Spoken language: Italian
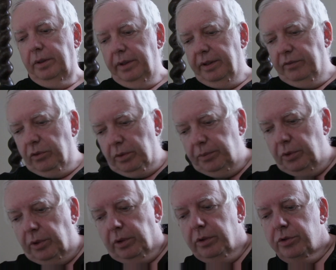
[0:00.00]
Il lavoro più
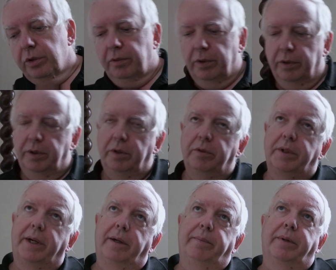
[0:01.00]
grosso è quello di
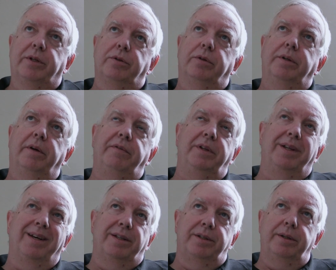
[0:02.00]
aiutare le persone a
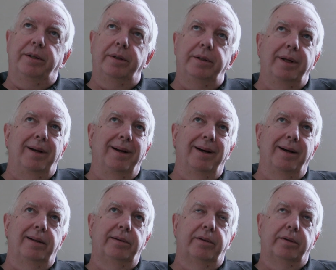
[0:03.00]
fidarsi
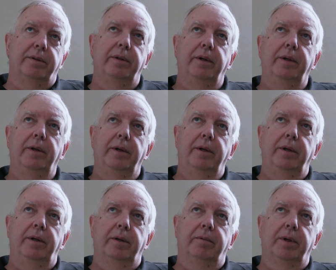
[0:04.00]
dell'altro
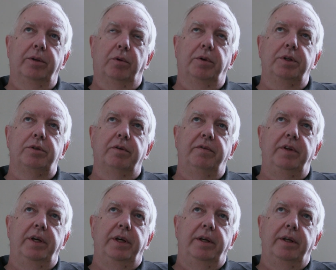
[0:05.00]
e quando questo
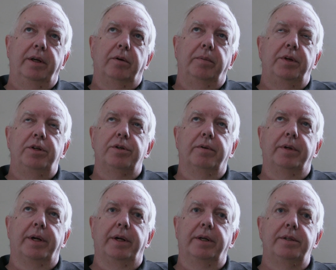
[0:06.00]
avviene comincia
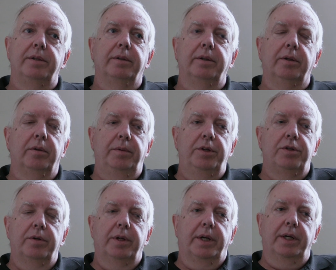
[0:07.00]
una relazione,
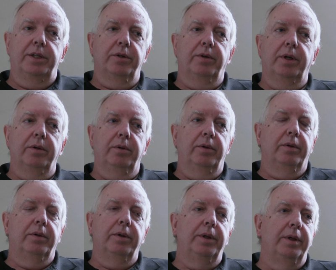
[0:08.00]
comincia una relazione con
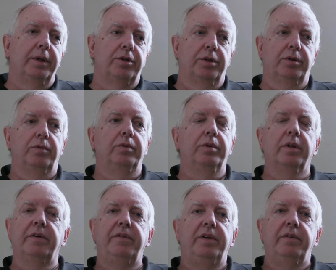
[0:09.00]
noi e ciascuno
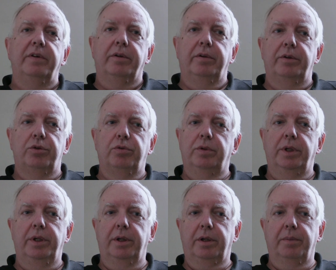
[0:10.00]
la vive con le
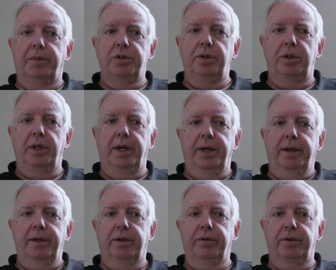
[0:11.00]
sue
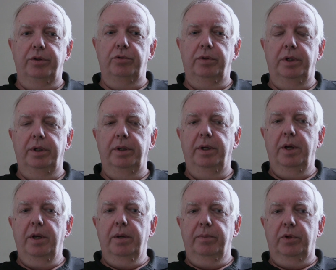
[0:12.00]
capacità e con le sue
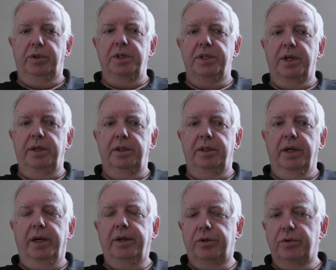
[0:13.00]

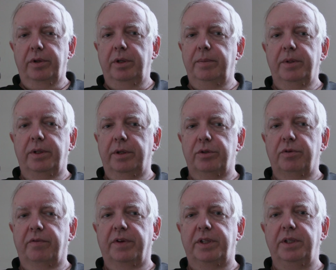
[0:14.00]
potenzialità, i suoi limiti, le
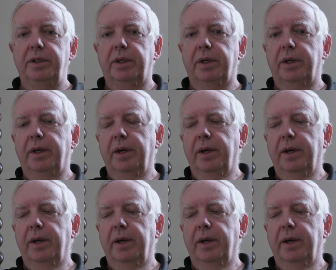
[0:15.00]
sue fatiche.